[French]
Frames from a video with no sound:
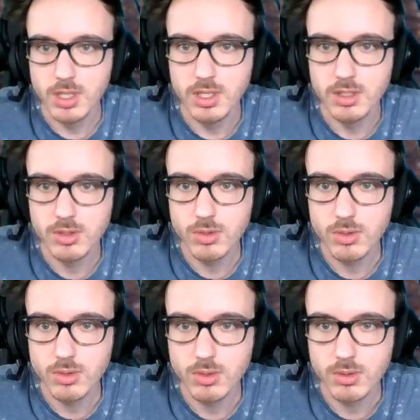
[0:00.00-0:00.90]
Est-ce
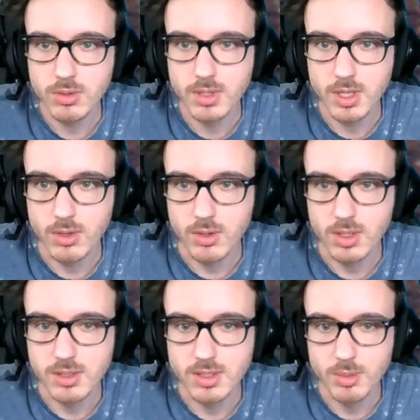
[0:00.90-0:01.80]
que... D'accord,
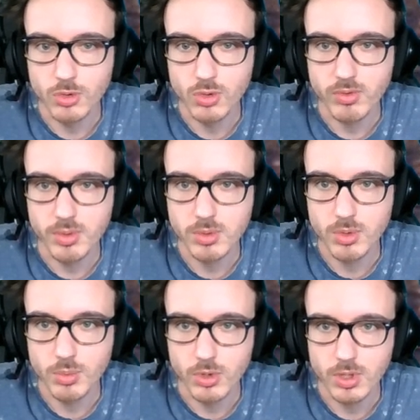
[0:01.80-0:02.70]
ça ne me trouve
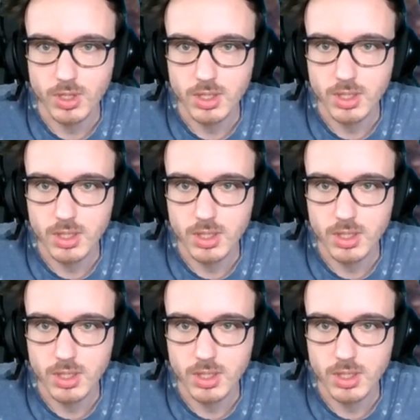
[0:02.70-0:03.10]
absolument rien.